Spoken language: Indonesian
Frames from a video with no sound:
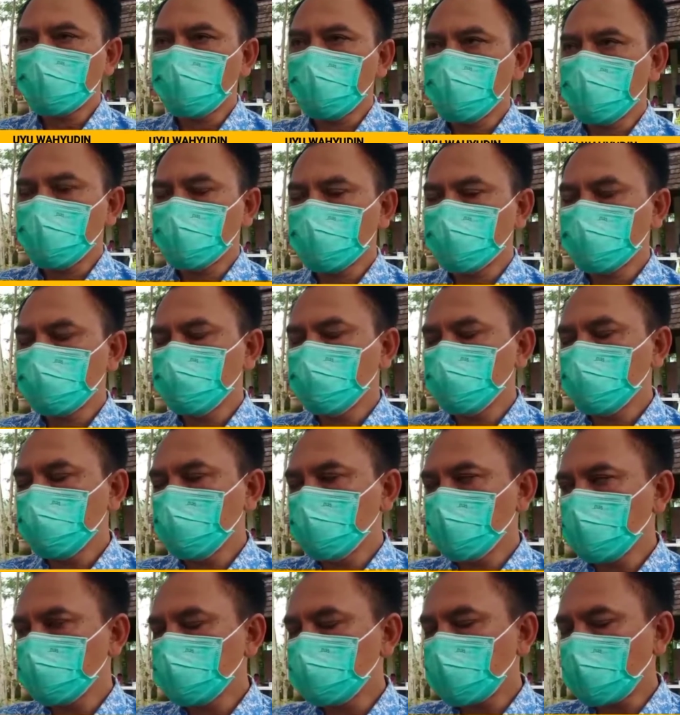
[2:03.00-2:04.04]
atau yang disebut
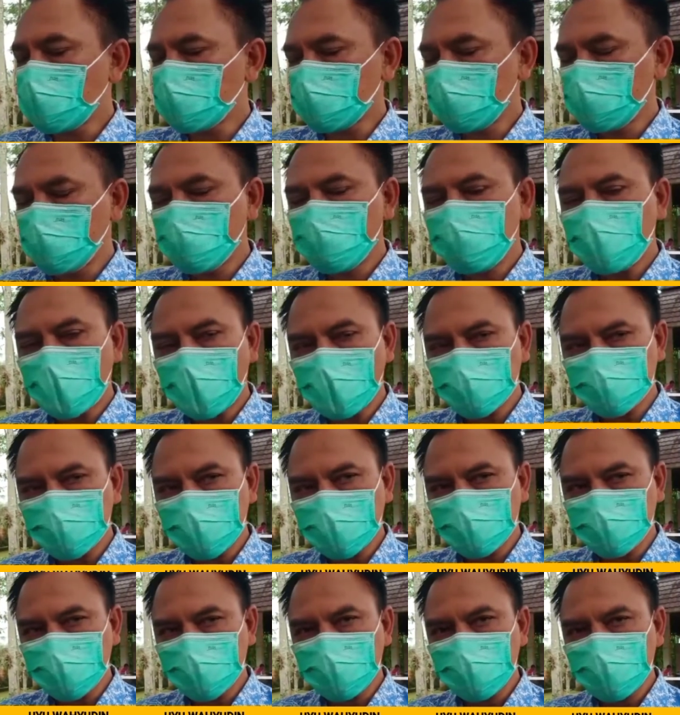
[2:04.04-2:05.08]
dengan catin para
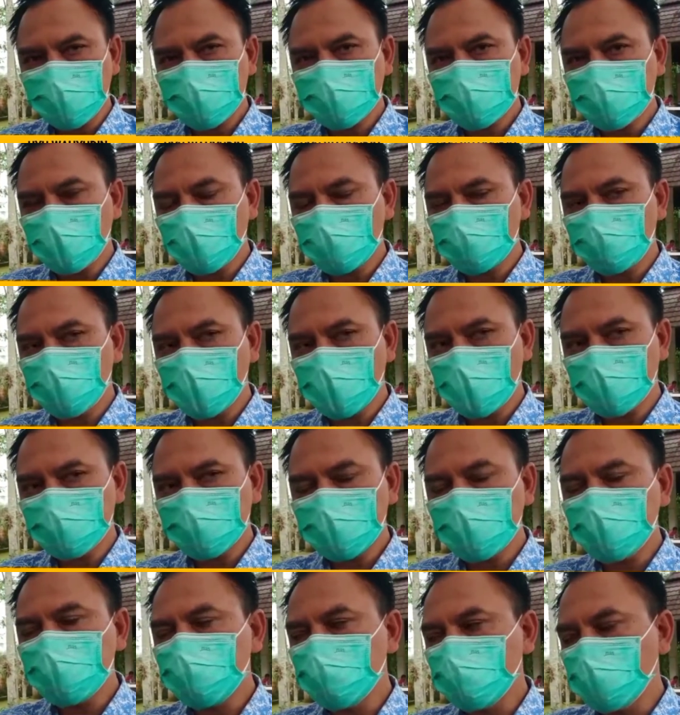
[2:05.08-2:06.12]
catin ini calon
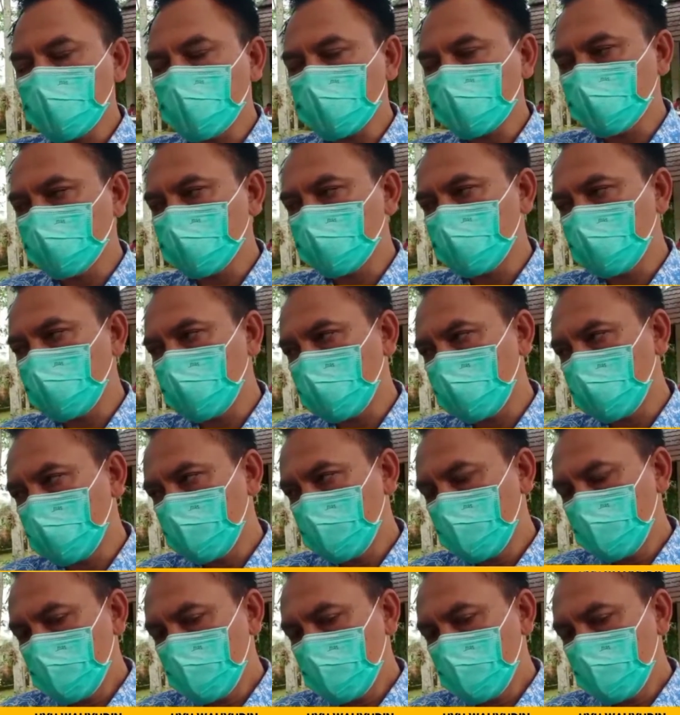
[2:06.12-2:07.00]
pengantin juga kita